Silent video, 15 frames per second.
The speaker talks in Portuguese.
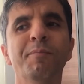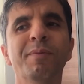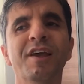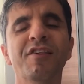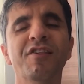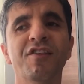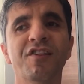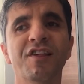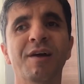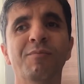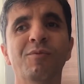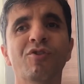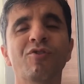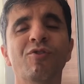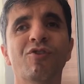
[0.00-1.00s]

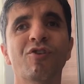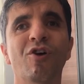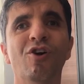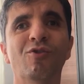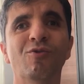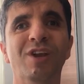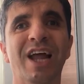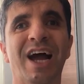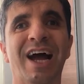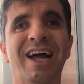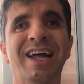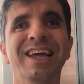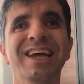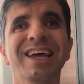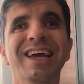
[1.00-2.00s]
precisamos nos
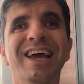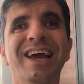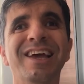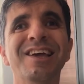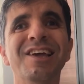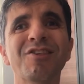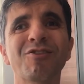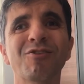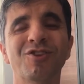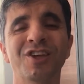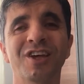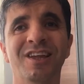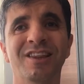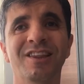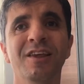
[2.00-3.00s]
orgulhar. É isso,
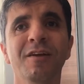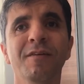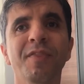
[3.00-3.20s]
gente.